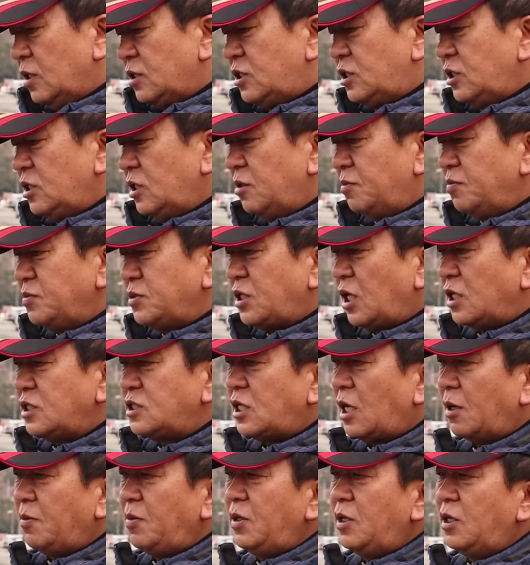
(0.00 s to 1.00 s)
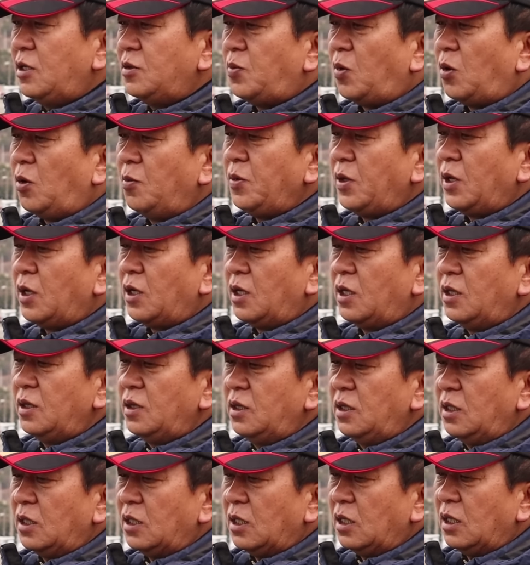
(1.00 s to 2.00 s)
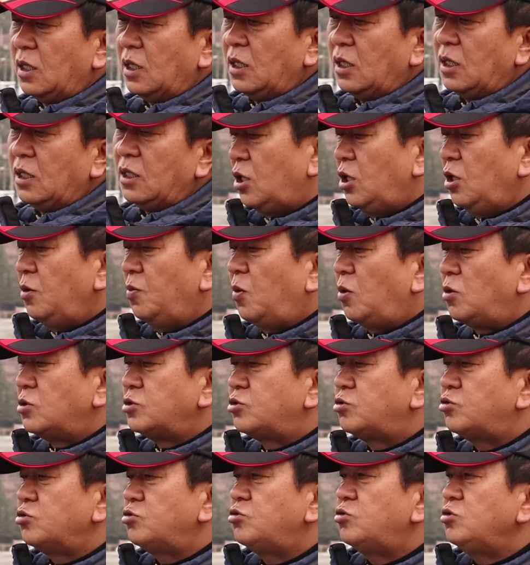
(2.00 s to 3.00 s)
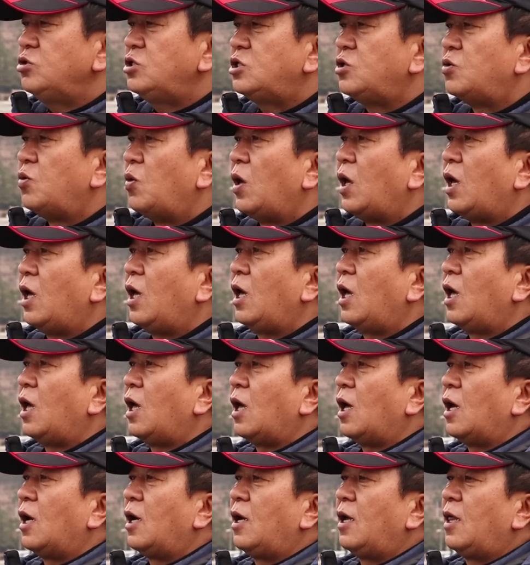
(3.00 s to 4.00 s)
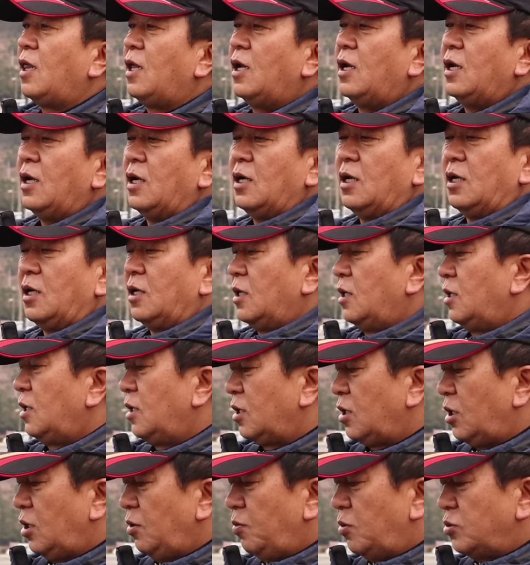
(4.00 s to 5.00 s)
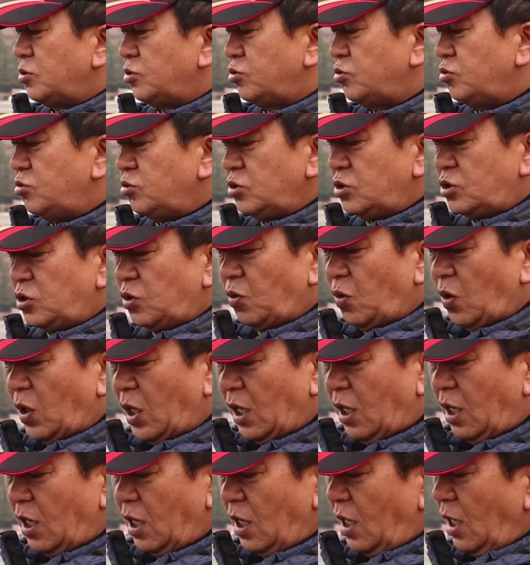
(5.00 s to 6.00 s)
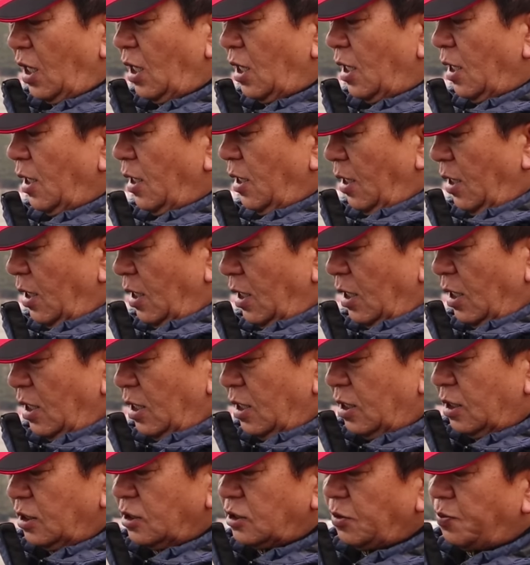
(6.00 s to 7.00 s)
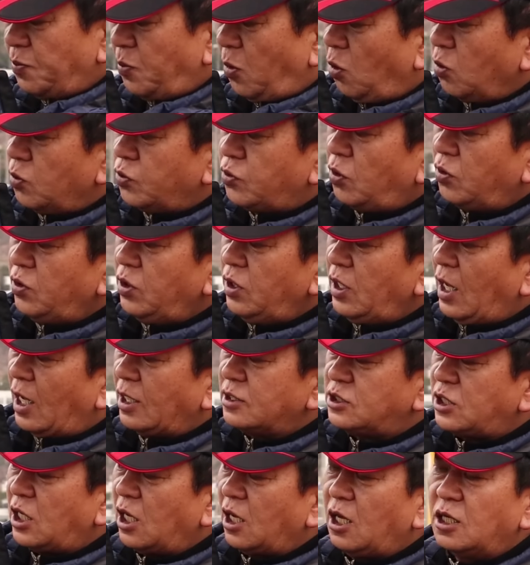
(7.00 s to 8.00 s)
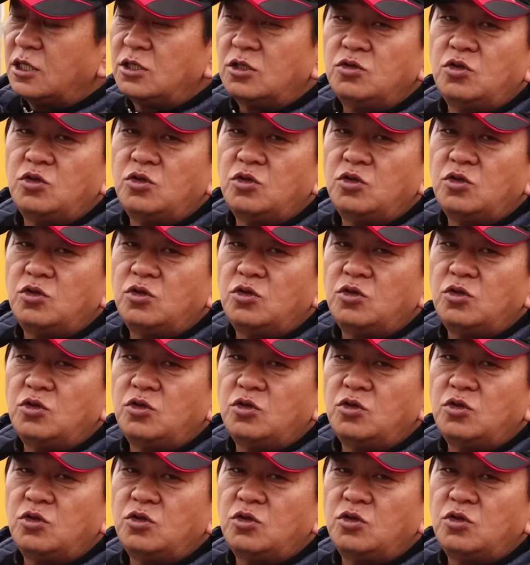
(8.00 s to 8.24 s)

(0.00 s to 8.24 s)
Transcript: 지금 제 채비를 보면 기본 수중지 외에 기본 수중지 외에 이제 봉돌이 한3개